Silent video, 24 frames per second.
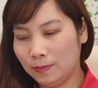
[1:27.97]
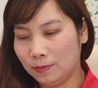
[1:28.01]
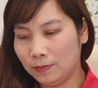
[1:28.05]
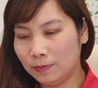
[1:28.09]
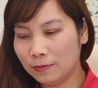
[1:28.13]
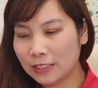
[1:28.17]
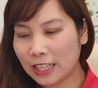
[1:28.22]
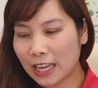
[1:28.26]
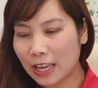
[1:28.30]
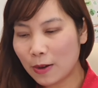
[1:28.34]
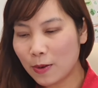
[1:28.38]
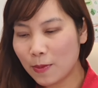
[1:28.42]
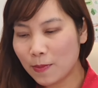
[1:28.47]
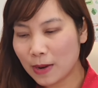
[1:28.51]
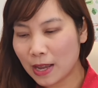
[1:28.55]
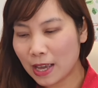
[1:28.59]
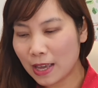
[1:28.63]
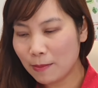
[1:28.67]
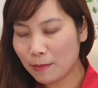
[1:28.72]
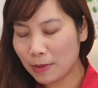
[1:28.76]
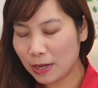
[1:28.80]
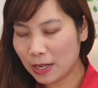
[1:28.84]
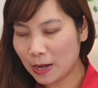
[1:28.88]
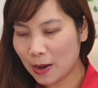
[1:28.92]
ngày hôm
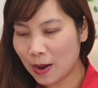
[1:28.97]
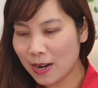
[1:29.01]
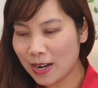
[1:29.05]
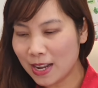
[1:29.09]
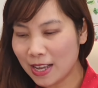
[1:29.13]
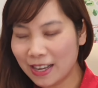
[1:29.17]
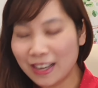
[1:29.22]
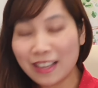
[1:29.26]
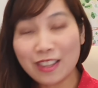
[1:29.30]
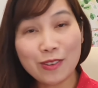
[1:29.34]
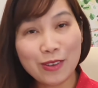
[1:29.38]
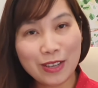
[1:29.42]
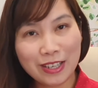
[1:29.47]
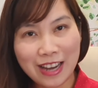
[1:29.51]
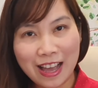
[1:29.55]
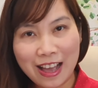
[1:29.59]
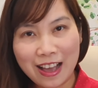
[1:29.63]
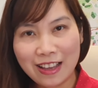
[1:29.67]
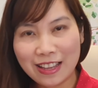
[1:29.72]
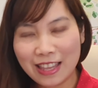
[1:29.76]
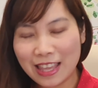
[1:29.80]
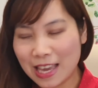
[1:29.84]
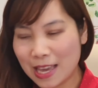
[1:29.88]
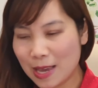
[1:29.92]
nay mình nói đến cái chuyện
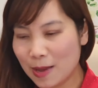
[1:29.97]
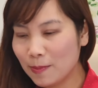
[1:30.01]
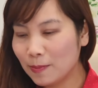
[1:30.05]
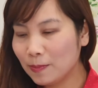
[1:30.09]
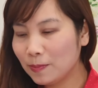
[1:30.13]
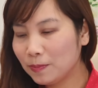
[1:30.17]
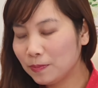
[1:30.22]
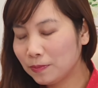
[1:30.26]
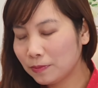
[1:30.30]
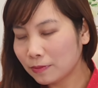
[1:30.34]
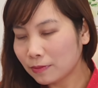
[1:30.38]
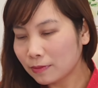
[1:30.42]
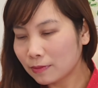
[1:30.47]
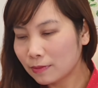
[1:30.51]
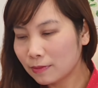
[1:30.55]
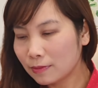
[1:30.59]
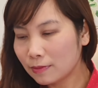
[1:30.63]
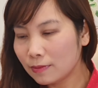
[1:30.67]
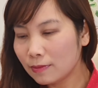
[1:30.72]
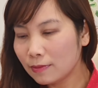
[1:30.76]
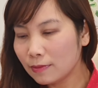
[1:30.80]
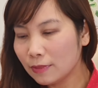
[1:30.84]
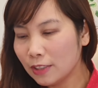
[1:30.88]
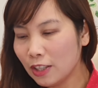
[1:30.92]
đó nha
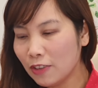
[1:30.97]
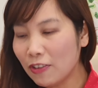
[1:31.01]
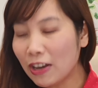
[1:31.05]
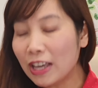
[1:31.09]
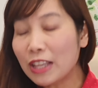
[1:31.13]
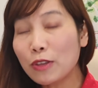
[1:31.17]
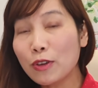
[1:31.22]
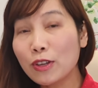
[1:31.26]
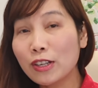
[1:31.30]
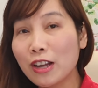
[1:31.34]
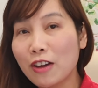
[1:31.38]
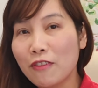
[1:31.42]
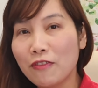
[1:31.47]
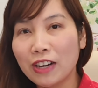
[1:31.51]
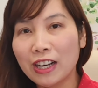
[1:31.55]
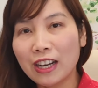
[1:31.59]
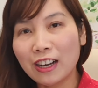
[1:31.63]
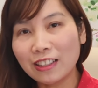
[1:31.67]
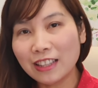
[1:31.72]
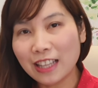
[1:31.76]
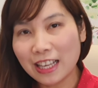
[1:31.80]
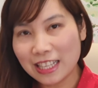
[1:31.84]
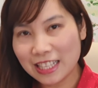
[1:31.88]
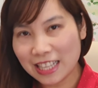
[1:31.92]
như vậy chuyện đó vẫn
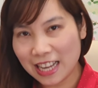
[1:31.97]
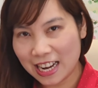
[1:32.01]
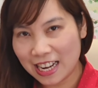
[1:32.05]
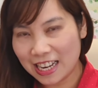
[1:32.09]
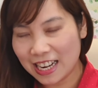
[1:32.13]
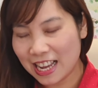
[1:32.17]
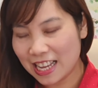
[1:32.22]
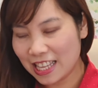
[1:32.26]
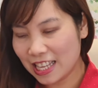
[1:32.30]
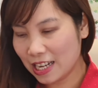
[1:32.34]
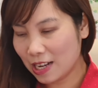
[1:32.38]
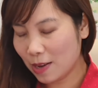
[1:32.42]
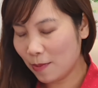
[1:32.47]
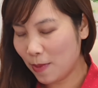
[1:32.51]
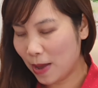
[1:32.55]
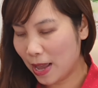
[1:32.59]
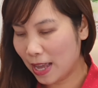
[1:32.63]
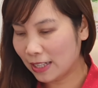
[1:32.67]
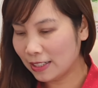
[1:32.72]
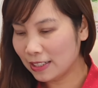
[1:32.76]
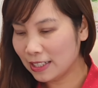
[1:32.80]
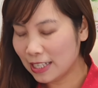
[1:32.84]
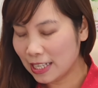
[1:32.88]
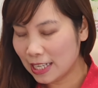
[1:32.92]
có thể xảy ra nha các
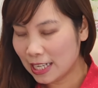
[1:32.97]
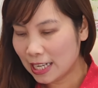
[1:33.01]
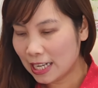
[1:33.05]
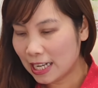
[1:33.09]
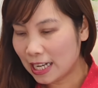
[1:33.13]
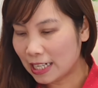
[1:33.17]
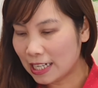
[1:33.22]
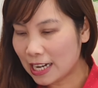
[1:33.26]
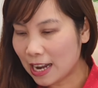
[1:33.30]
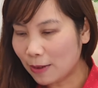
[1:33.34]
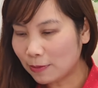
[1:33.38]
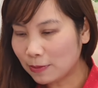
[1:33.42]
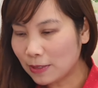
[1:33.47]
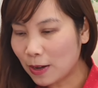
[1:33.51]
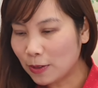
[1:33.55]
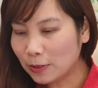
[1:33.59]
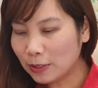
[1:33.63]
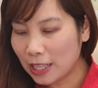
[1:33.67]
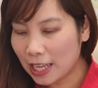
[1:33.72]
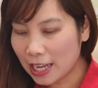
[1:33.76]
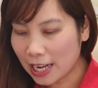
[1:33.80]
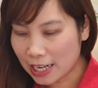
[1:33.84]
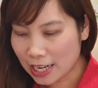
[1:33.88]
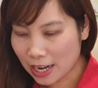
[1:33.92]
bạn hành đọc đầu
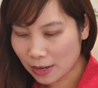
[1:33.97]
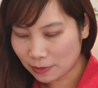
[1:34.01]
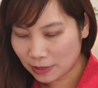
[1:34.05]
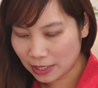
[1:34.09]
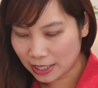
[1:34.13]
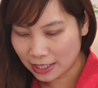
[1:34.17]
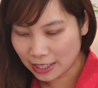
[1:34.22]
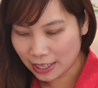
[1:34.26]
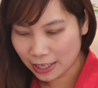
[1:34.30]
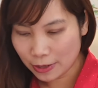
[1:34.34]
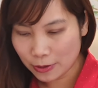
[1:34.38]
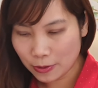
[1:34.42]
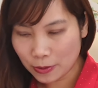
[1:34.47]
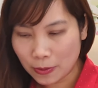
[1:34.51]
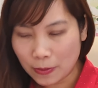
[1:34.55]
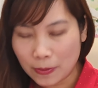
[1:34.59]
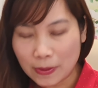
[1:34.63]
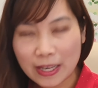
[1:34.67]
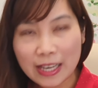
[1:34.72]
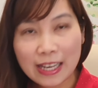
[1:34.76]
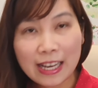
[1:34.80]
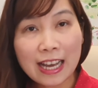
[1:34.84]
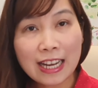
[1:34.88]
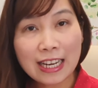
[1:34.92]
tiên hành đọc dữ liệu của
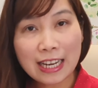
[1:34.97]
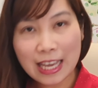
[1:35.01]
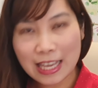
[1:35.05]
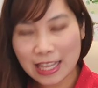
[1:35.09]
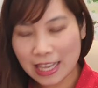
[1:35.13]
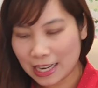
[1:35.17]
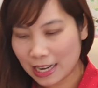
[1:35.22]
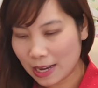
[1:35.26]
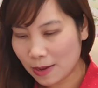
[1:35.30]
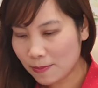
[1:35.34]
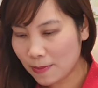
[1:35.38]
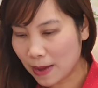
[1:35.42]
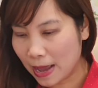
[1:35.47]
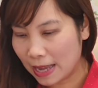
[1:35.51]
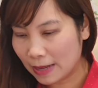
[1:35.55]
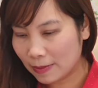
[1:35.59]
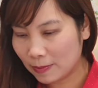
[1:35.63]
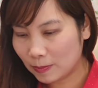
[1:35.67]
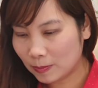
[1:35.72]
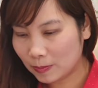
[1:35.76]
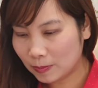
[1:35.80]
cái ca này nha các bạn